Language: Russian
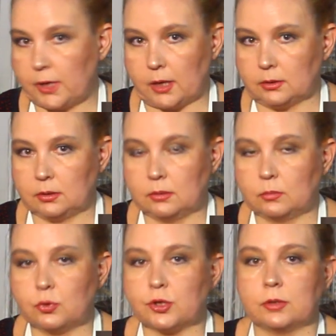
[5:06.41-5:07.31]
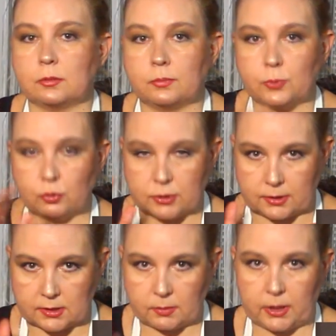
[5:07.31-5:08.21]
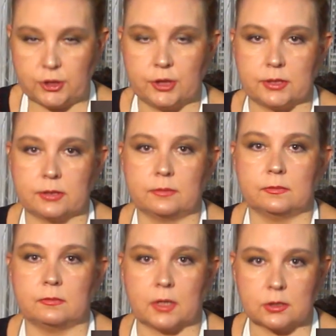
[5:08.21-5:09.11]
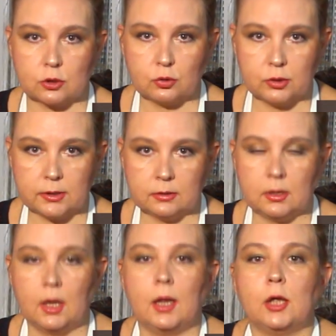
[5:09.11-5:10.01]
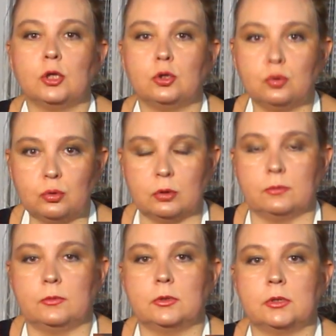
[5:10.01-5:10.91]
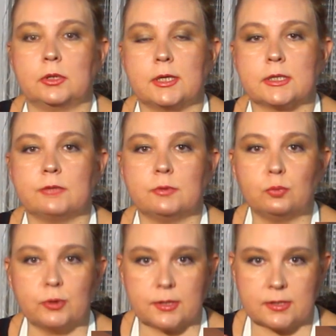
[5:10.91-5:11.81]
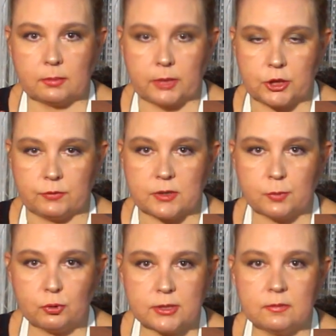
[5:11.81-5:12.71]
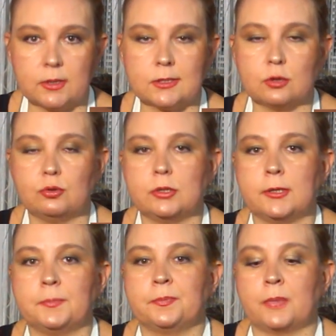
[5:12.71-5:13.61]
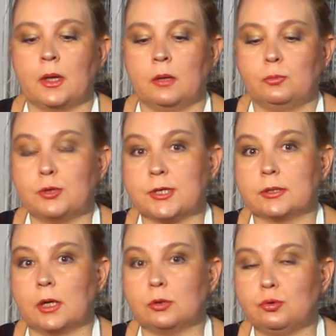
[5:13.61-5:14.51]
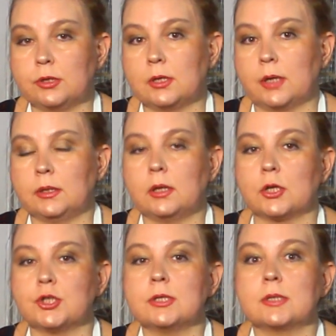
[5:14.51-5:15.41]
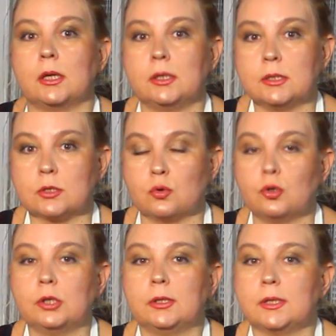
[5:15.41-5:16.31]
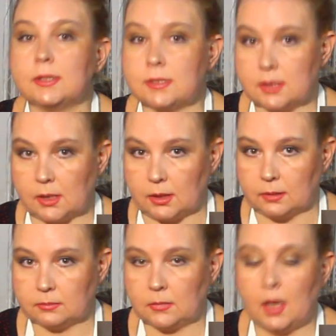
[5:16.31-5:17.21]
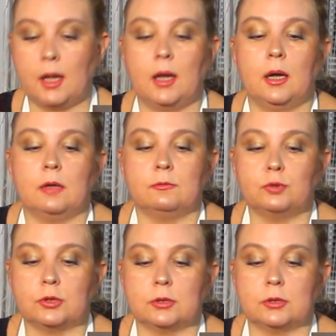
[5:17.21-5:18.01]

вариант. Можно просто замочить в рассоле, но э, если вы будете замачивать просто в рассоле, по технологии они должны солиться около недели. Вот